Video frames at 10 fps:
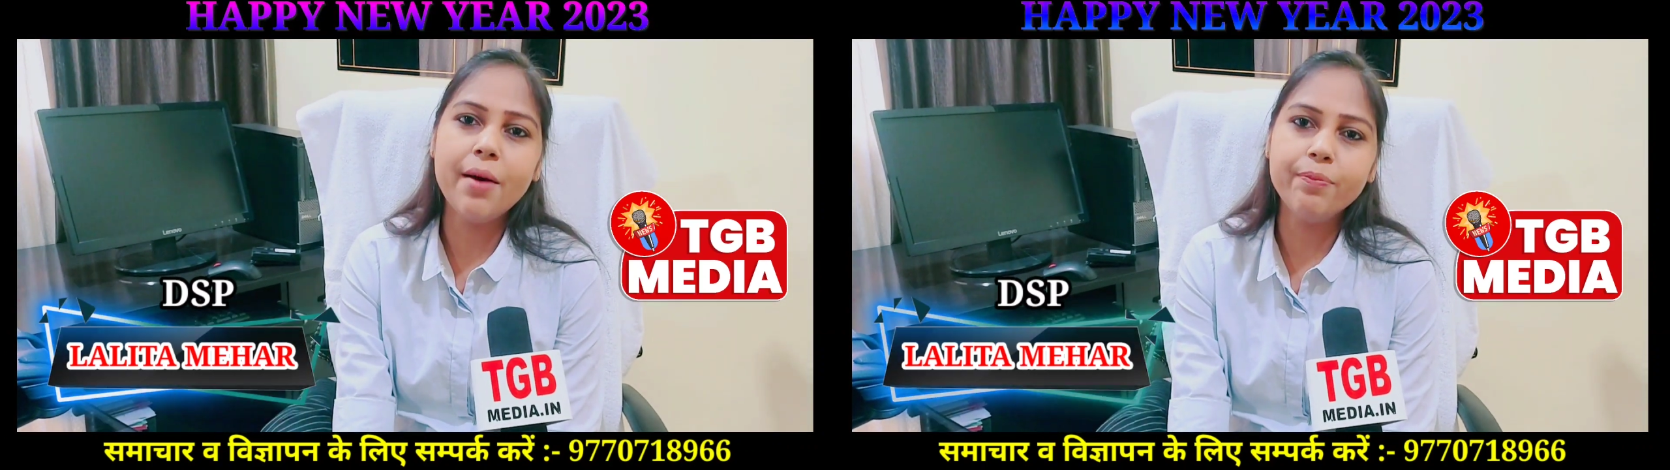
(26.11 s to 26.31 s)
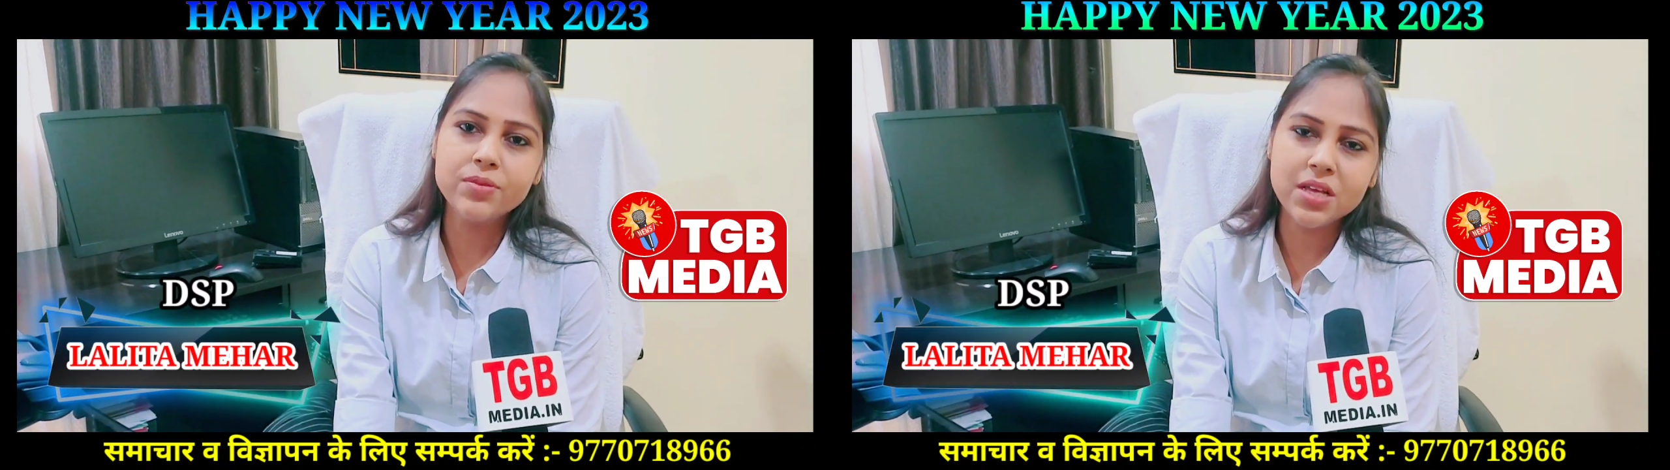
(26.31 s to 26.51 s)

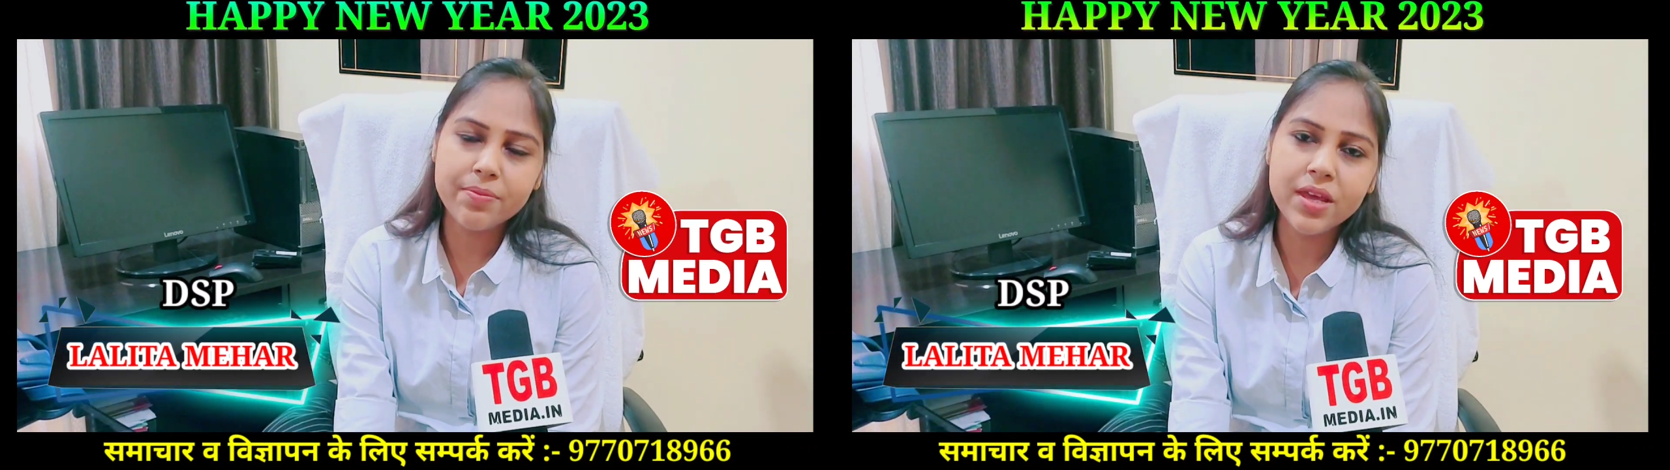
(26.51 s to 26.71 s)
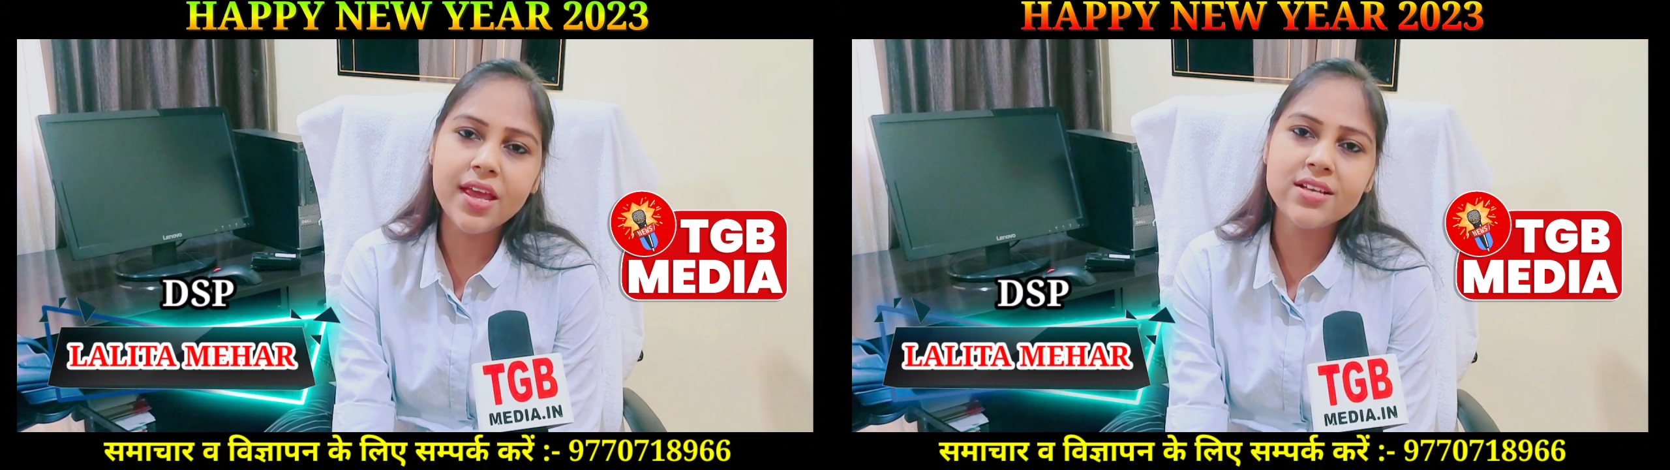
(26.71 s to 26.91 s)
आप
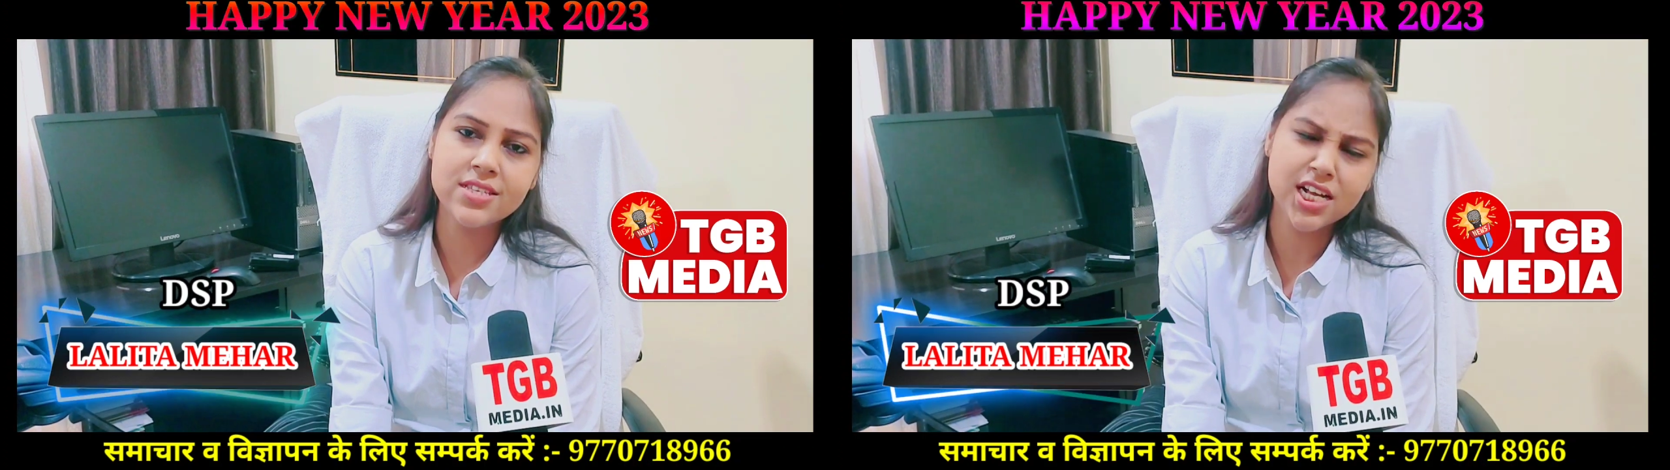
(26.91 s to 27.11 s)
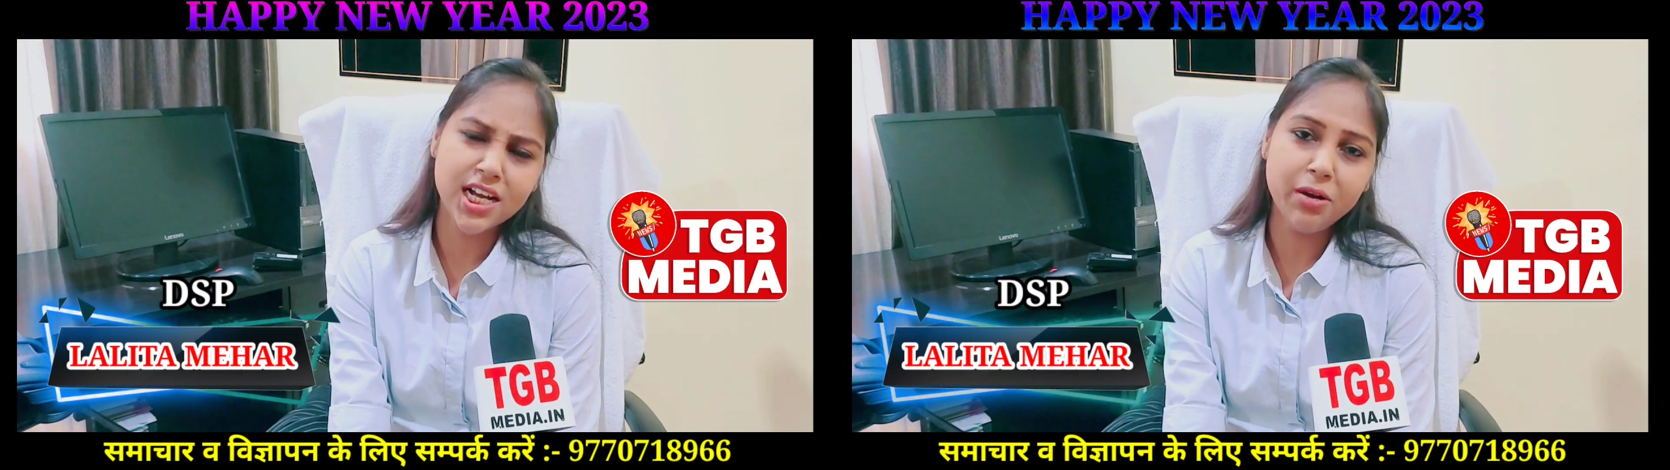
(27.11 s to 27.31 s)
सभी
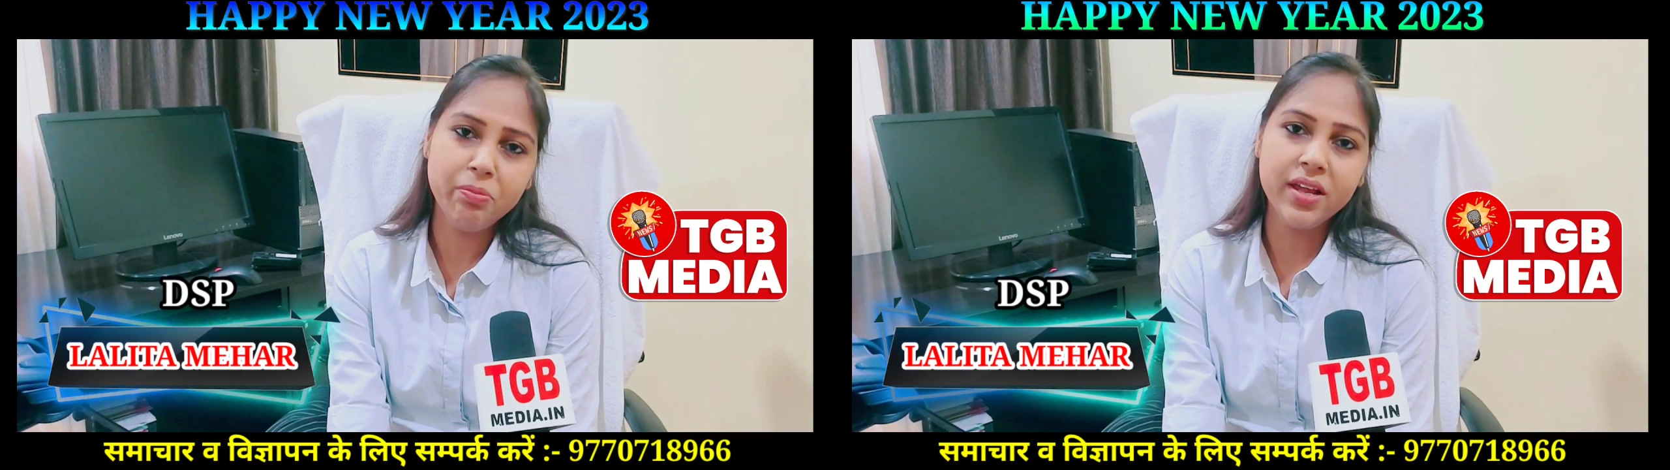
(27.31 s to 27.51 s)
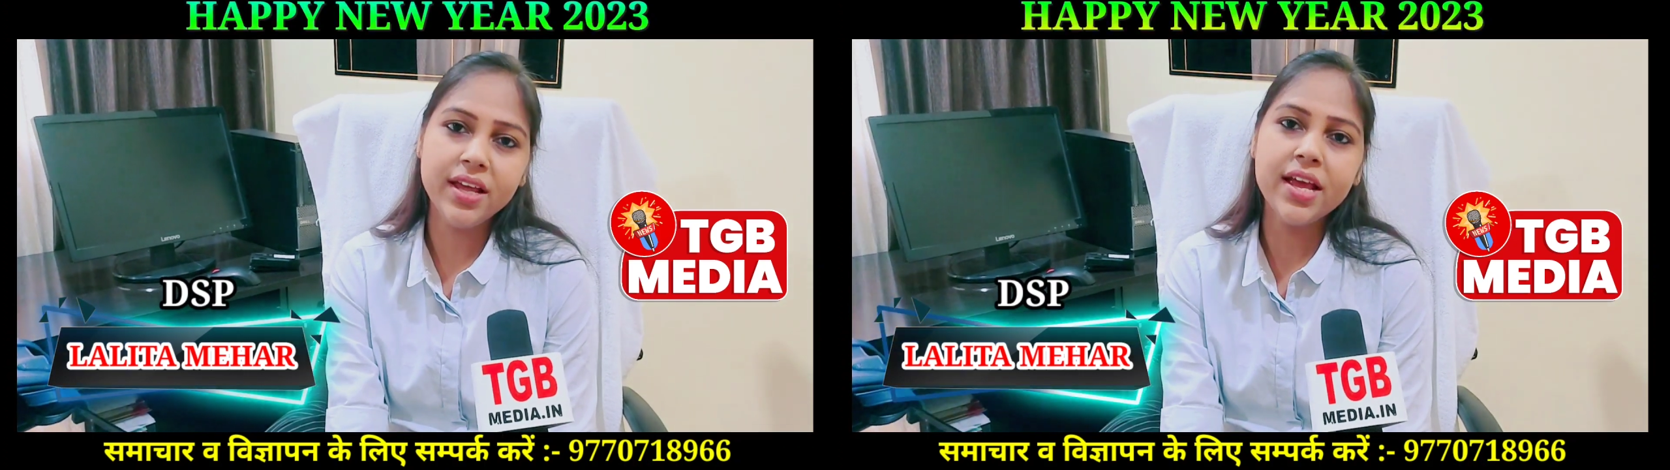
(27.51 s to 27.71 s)
एक
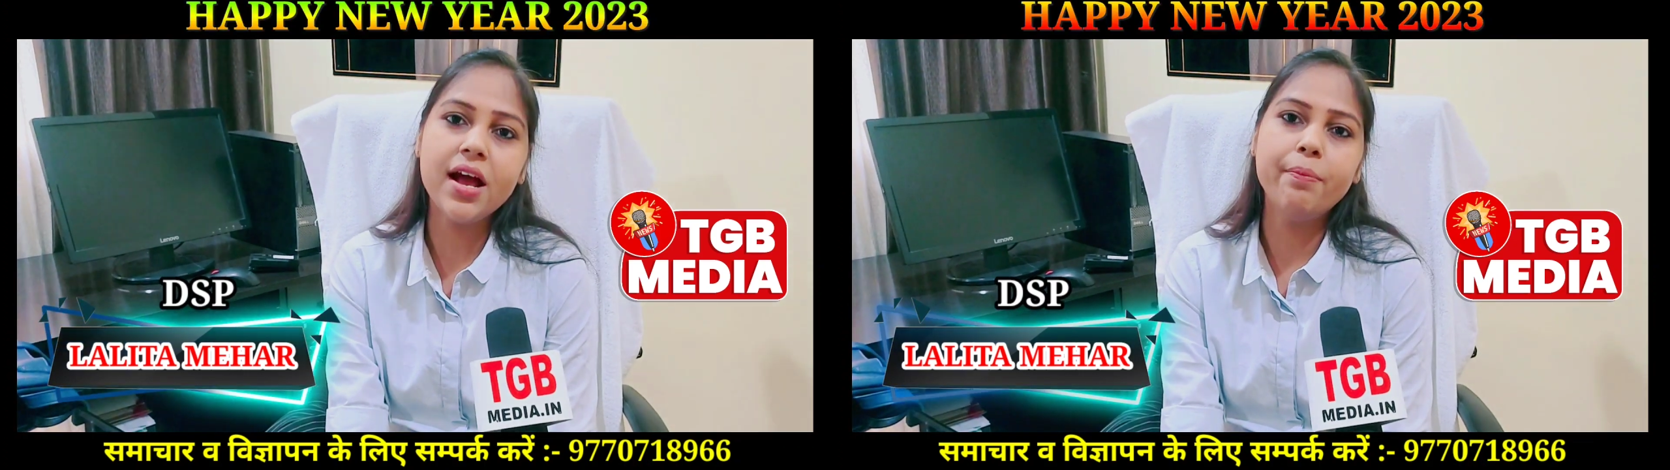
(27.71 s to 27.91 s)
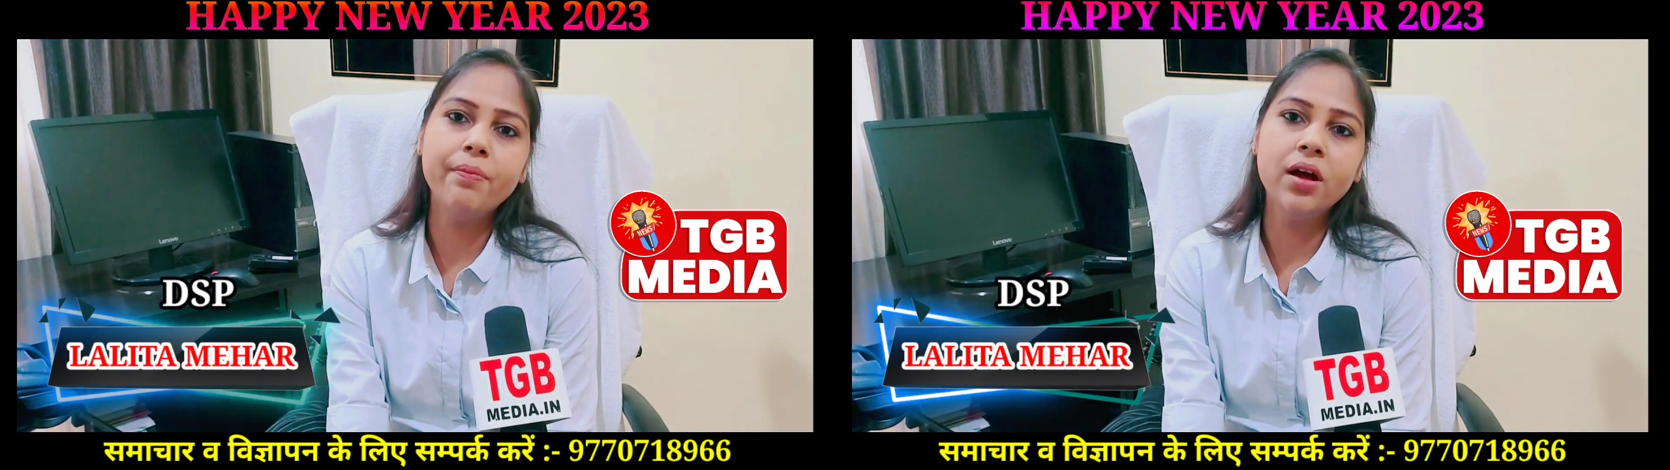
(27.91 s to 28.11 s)
संकल्प लें
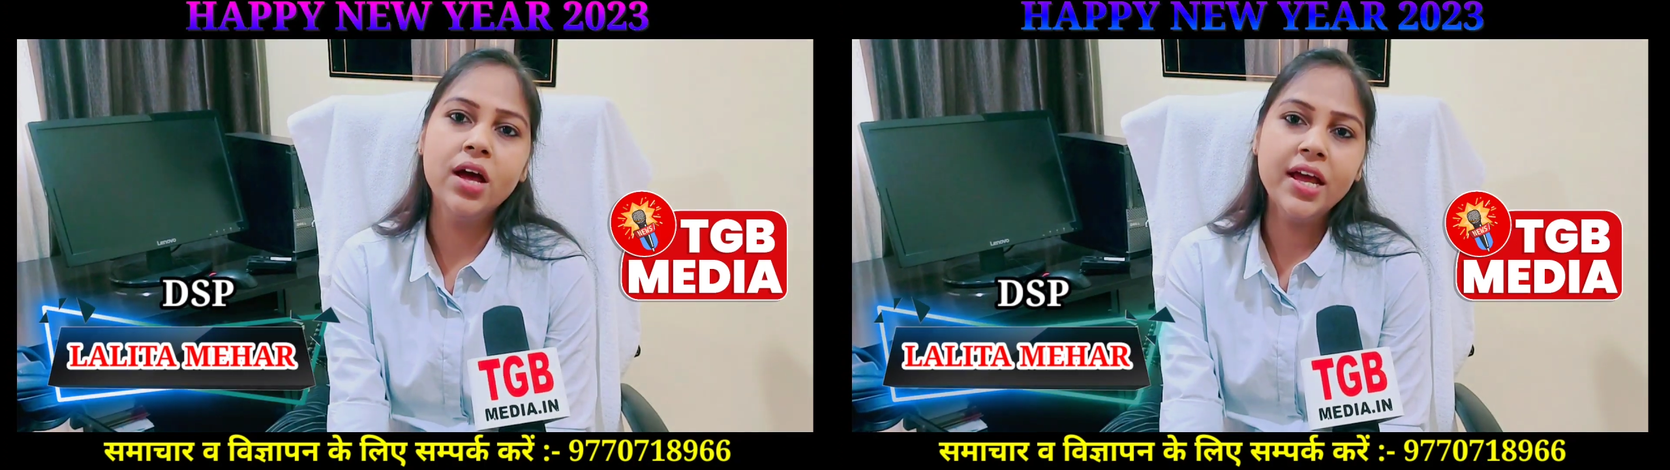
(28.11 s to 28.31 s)
कि अप